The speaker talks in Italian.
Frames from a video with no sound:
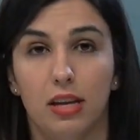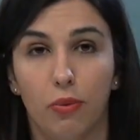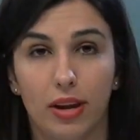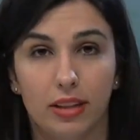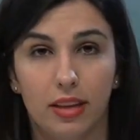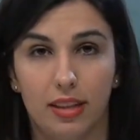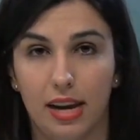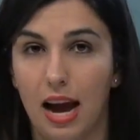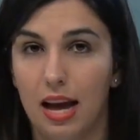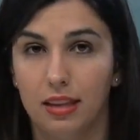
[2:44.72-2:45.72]
di
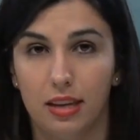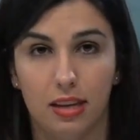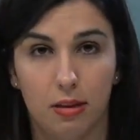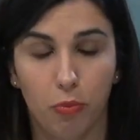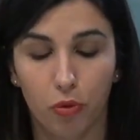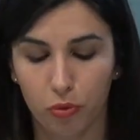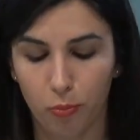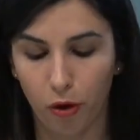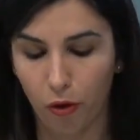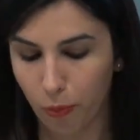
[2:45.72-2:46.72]
43 anni di
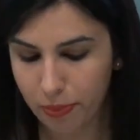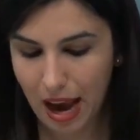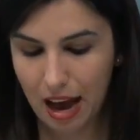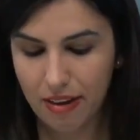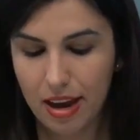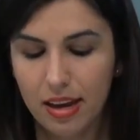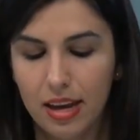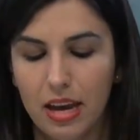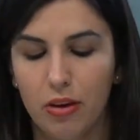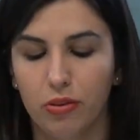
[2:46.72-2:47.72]
Borgo Piave
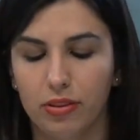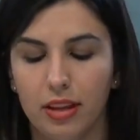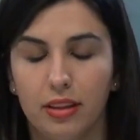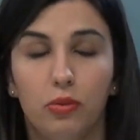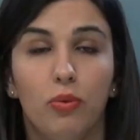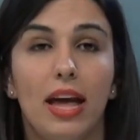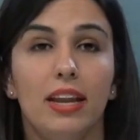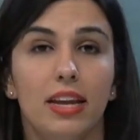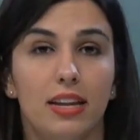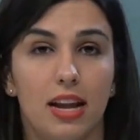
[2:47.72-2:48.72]
e un
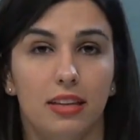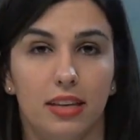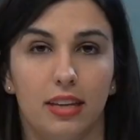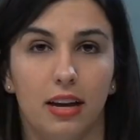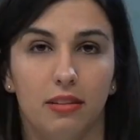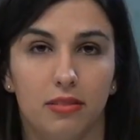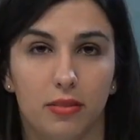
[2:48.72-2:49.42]
82enne di Latina.